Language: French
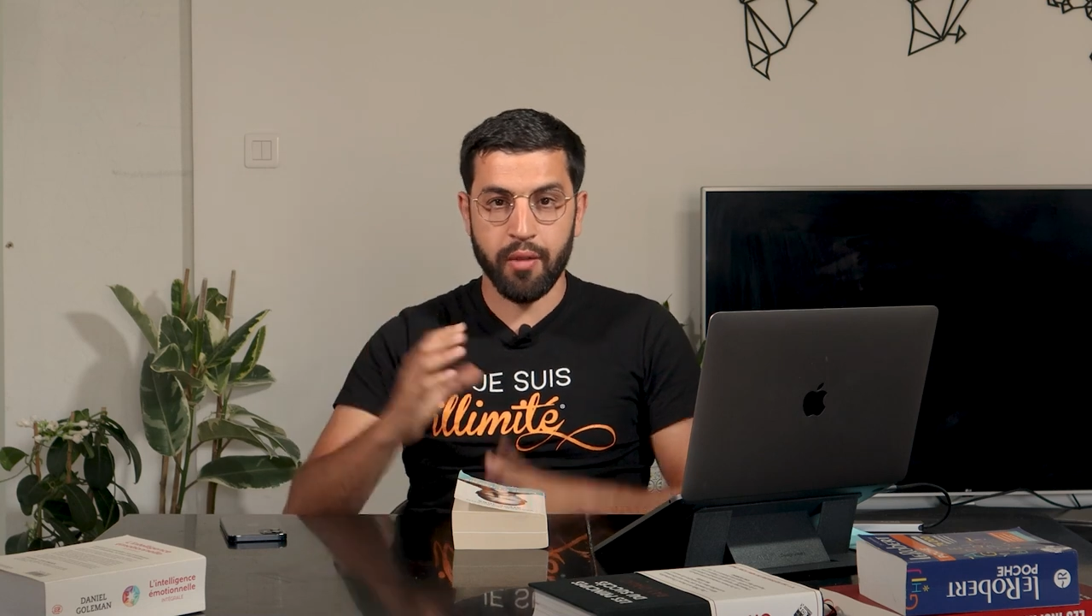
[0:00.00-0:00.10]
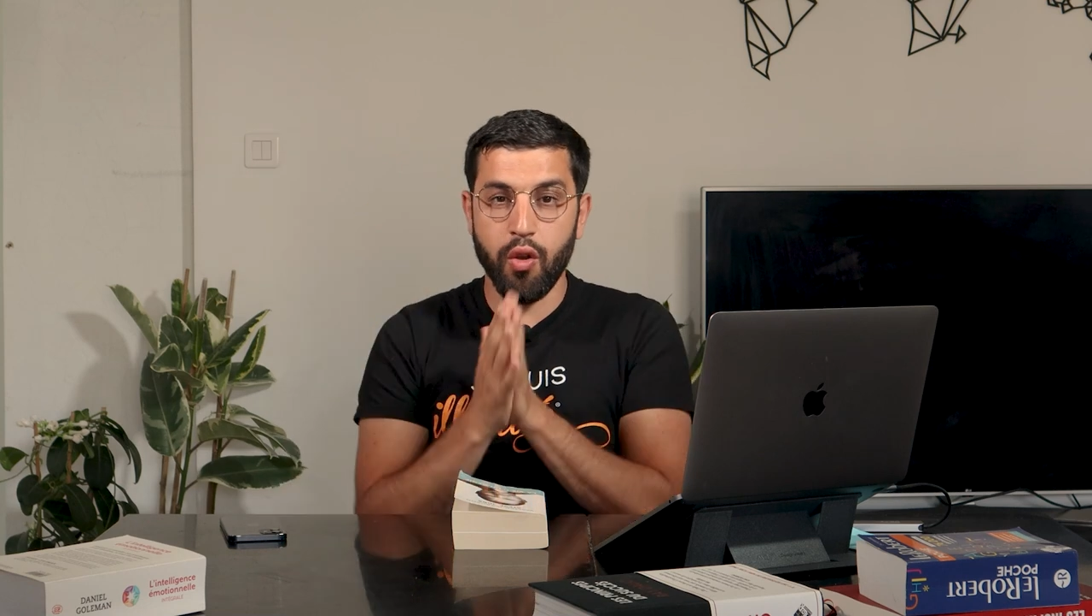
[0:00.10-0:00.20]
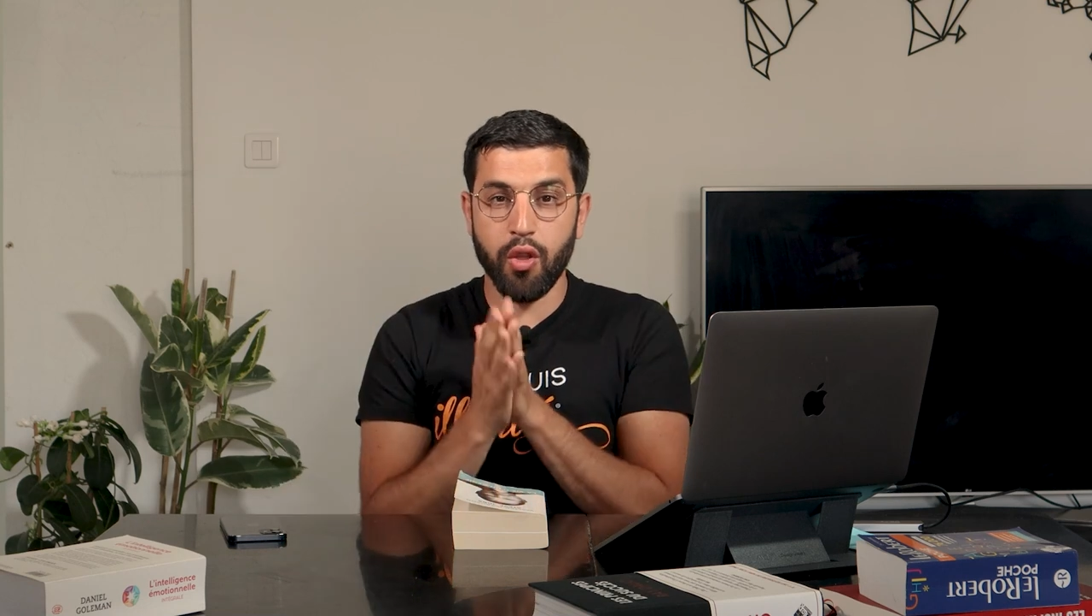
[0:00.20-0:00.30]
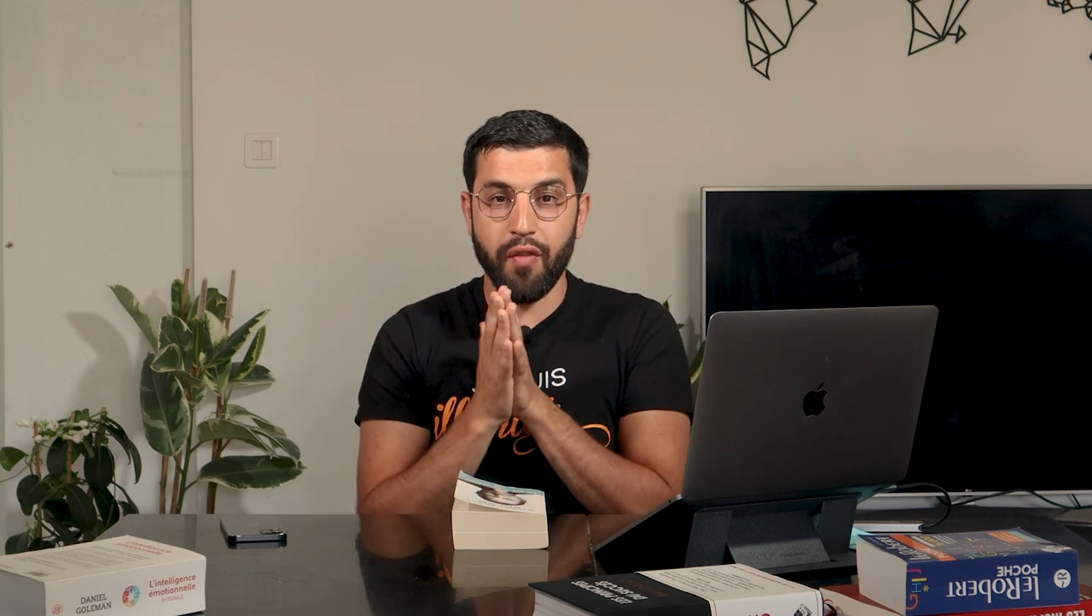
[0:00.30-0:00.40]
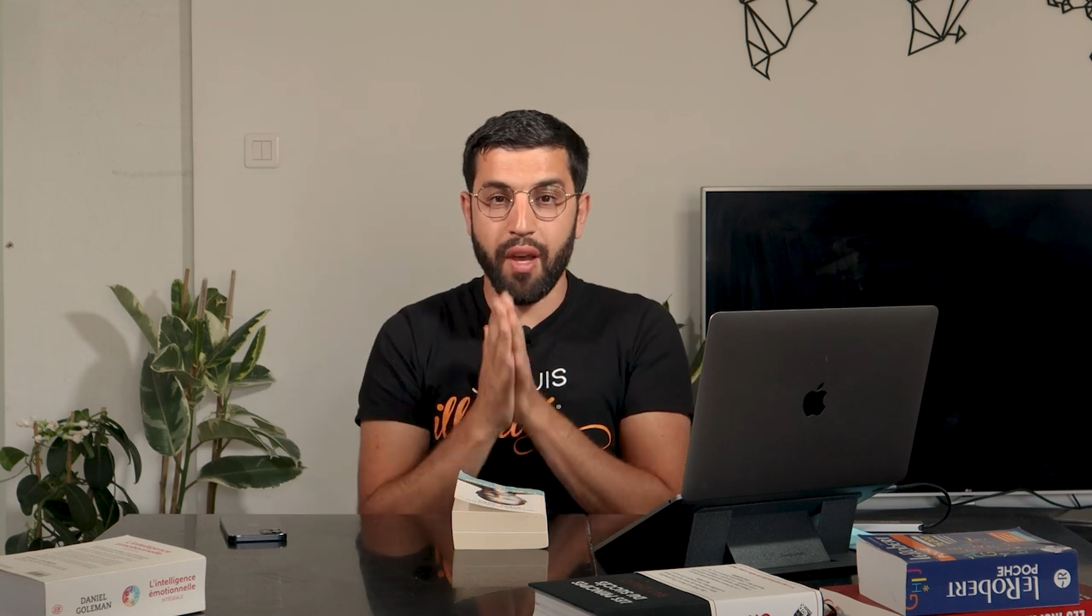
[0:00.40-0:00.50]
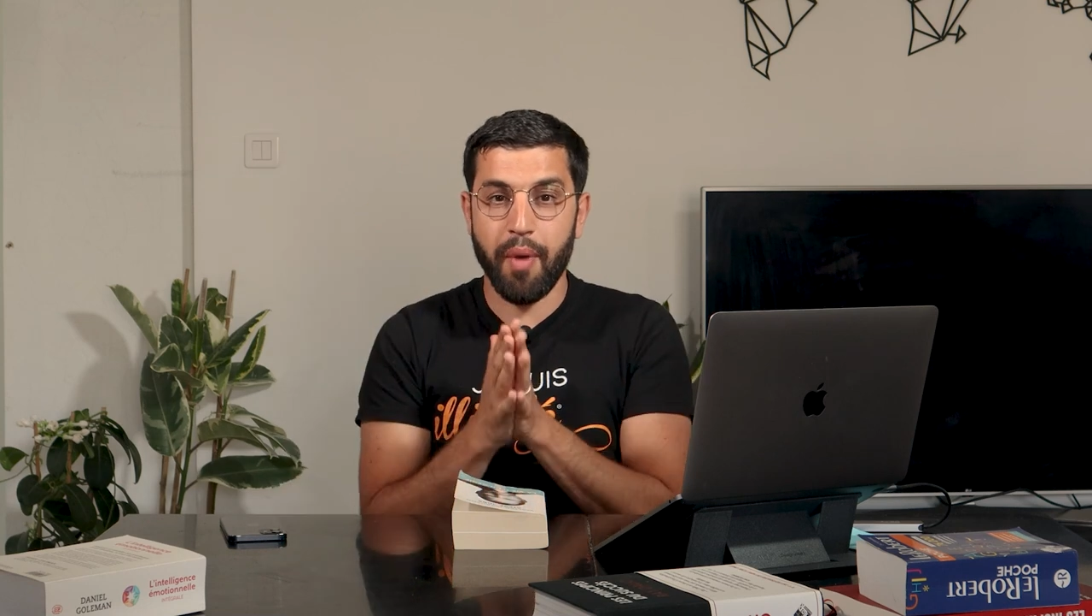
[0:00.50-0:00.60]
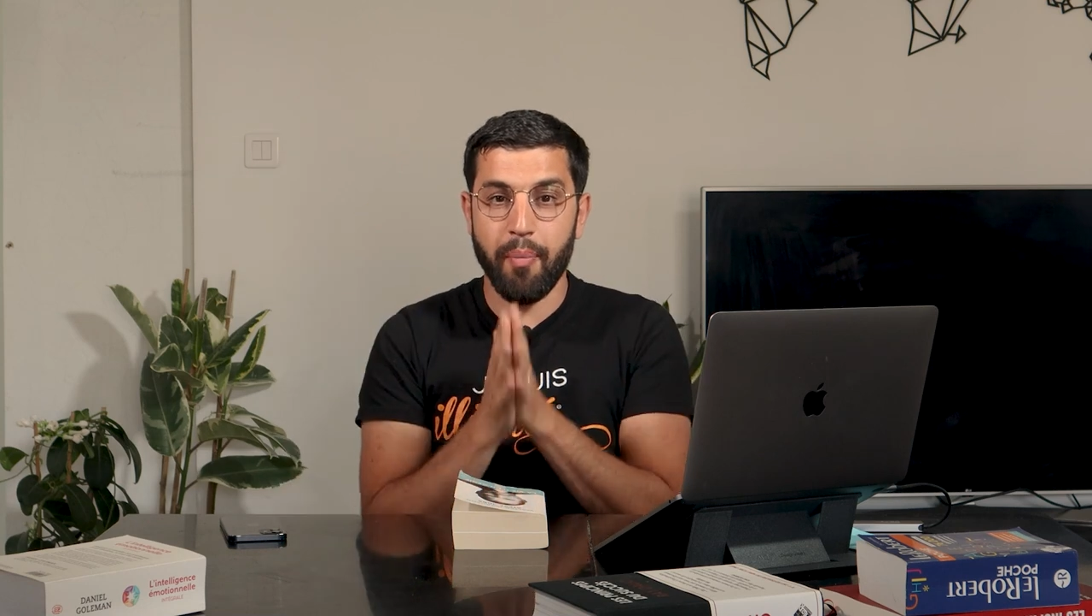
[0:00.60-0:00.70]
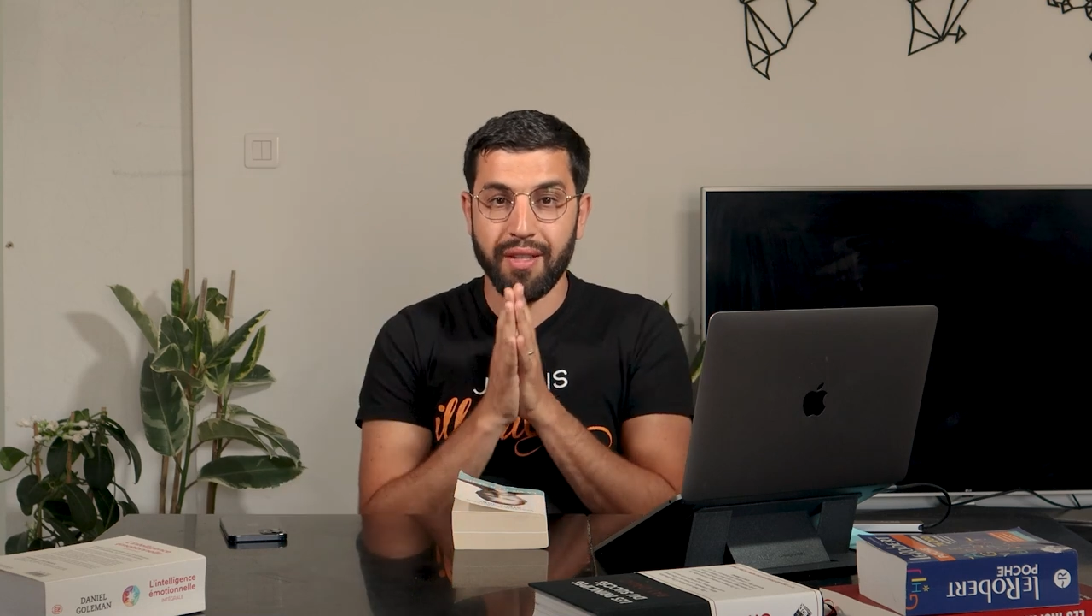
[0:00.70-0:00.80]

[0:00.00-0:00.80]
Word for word: On ne devrait pas